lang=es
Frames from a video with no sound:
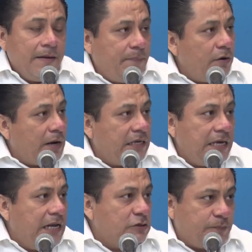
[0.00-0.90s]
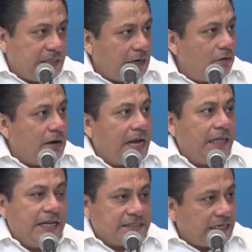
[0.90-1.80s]
pero aquí el Hospital
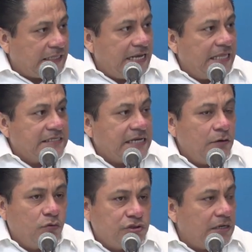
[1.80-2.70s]
Orán, la Secretaría de Salud,